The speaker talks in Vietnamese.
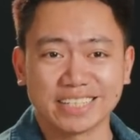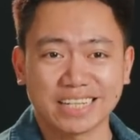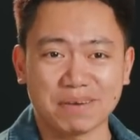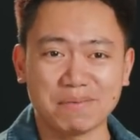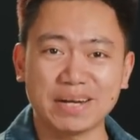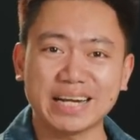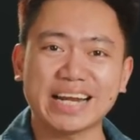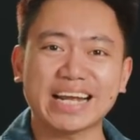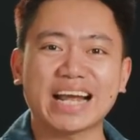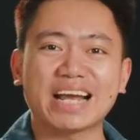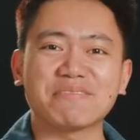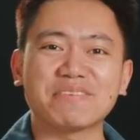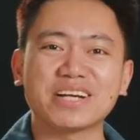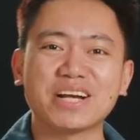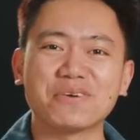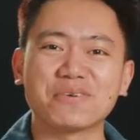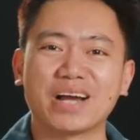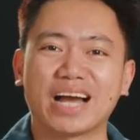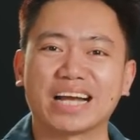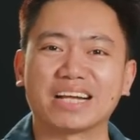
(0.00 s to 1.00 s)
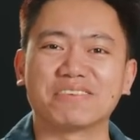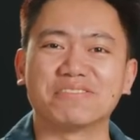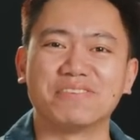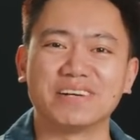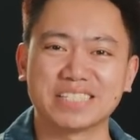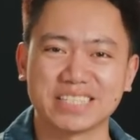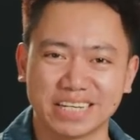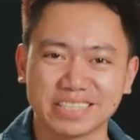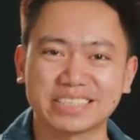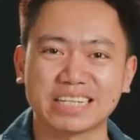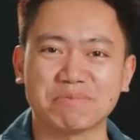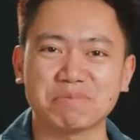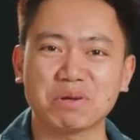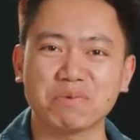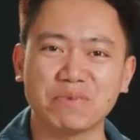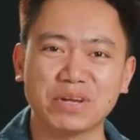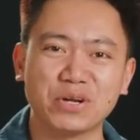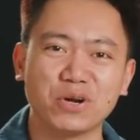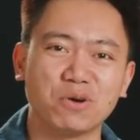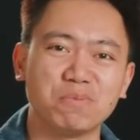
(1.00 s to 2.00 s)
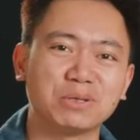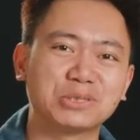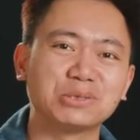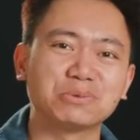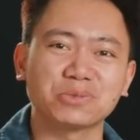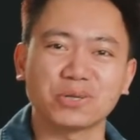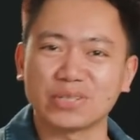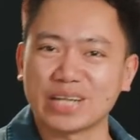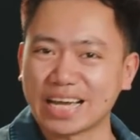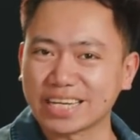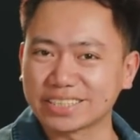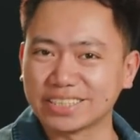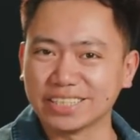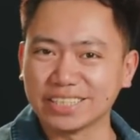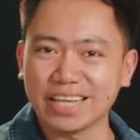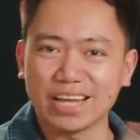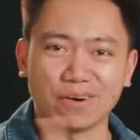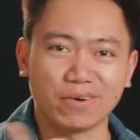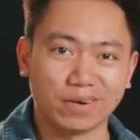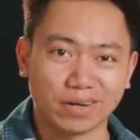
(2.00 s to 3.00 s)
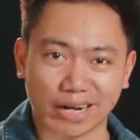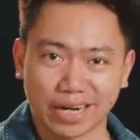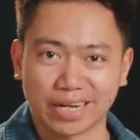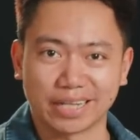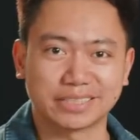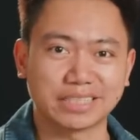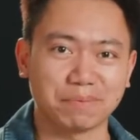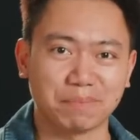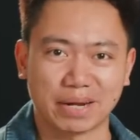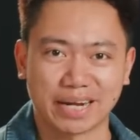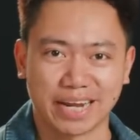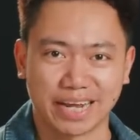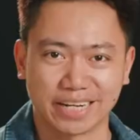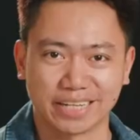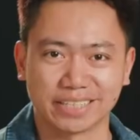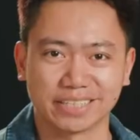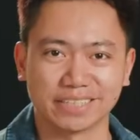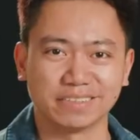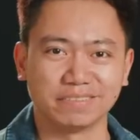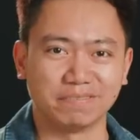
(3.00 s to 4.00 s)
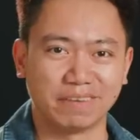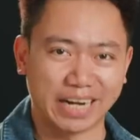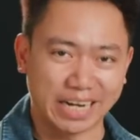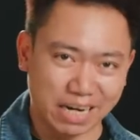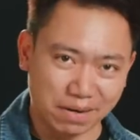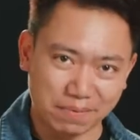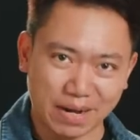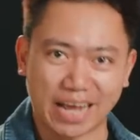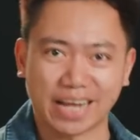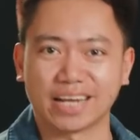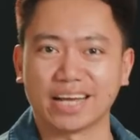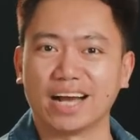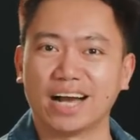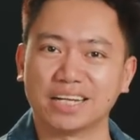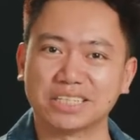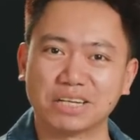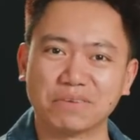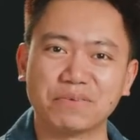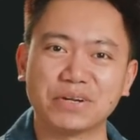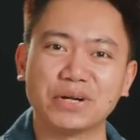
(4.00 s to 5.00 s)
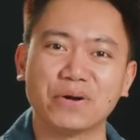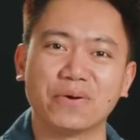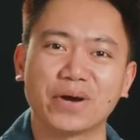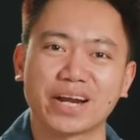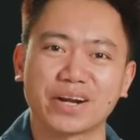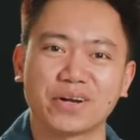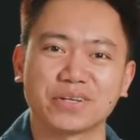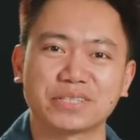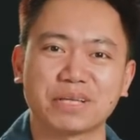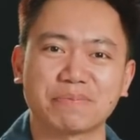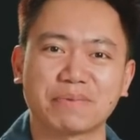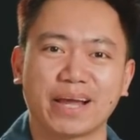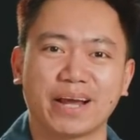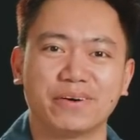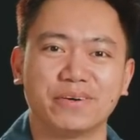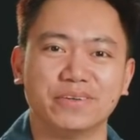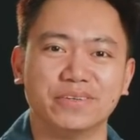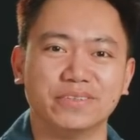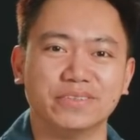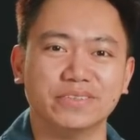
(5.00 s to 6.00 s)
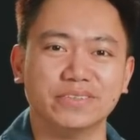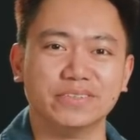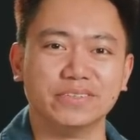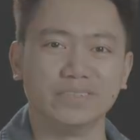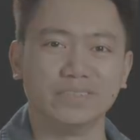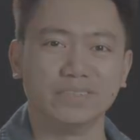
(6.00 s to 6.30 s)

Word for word: Cảm ơn anh em đã đồng hành và nhớ xem những video mà chúng tôi đang giới thiệu ngay ở trên màn hình. Và hẹn gặp lại ở những video head-on tiếp theo.